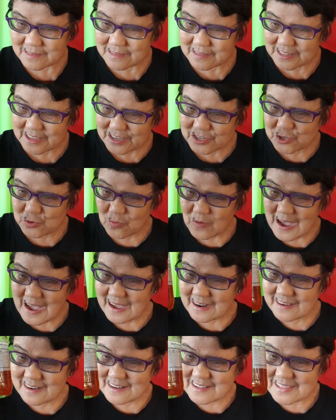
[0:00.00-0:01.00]
this
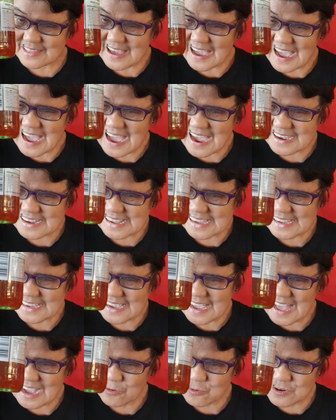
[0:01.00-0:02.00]
one, the honey,
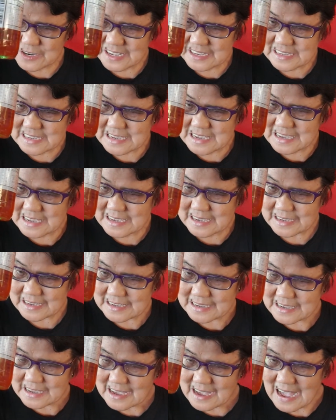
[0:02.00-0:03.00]
ako ning i
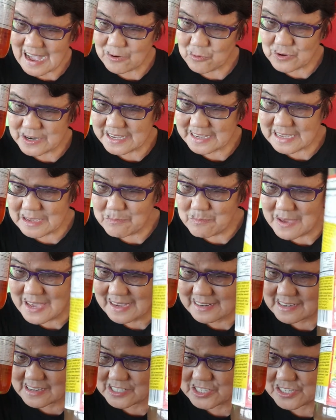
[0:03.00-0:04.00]
ako ning
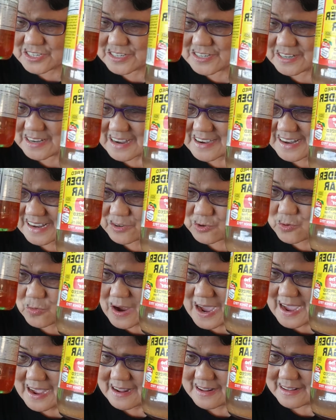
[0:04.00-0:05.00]
i-mix kaning
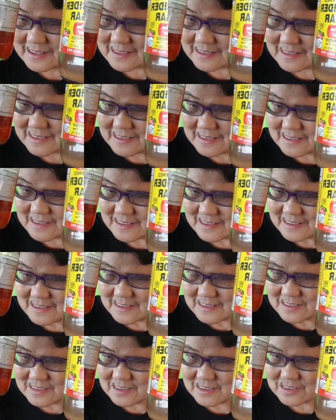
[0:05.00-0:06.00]
duha.
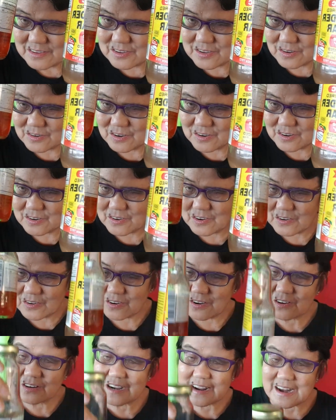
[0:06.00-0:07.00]
So,
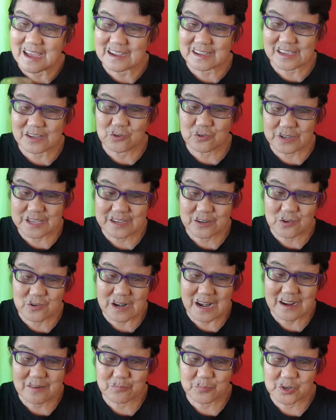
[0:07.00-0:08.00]
kanang igo-igo
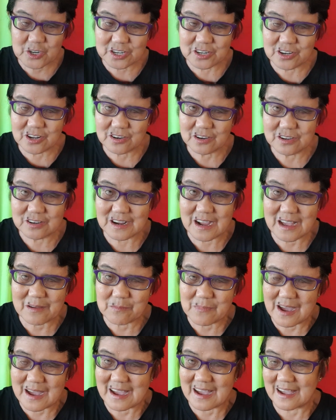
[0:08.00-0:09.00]
lang kod no nga
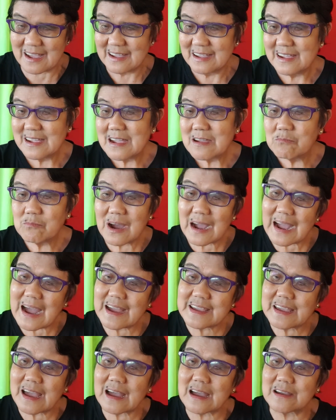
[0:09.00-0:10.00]
ma
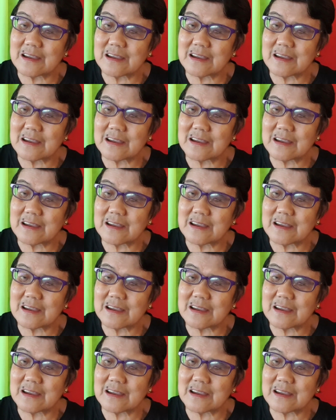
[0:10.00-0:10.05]
makaya